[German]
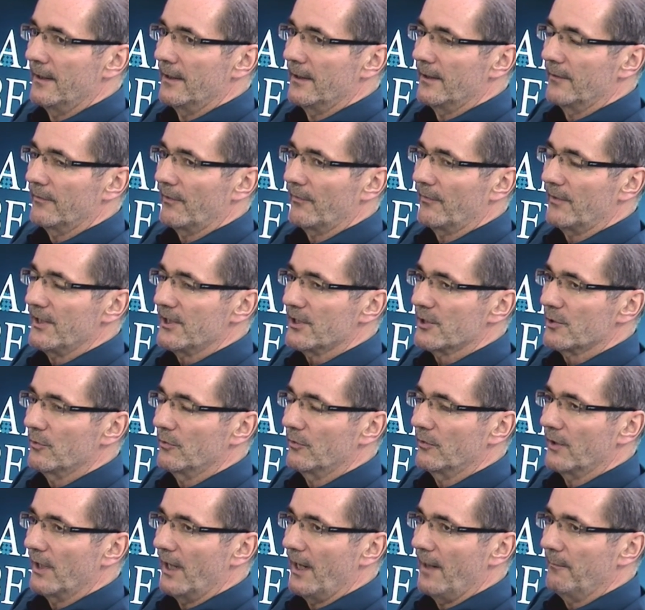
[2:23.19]
Verpflichtungen
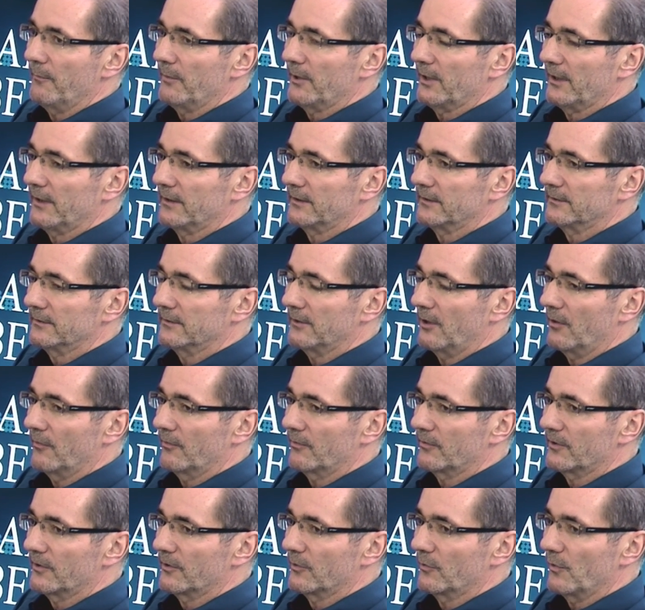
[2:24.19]
und Ämtern
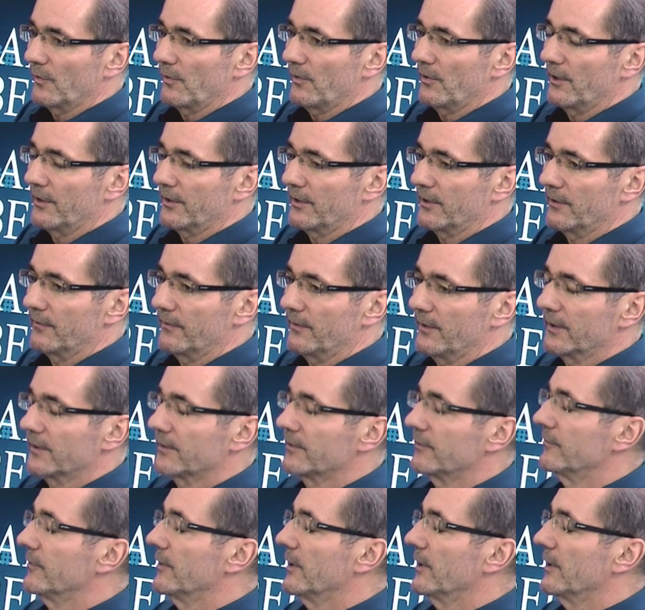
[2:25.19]
oft in Russland gewesen.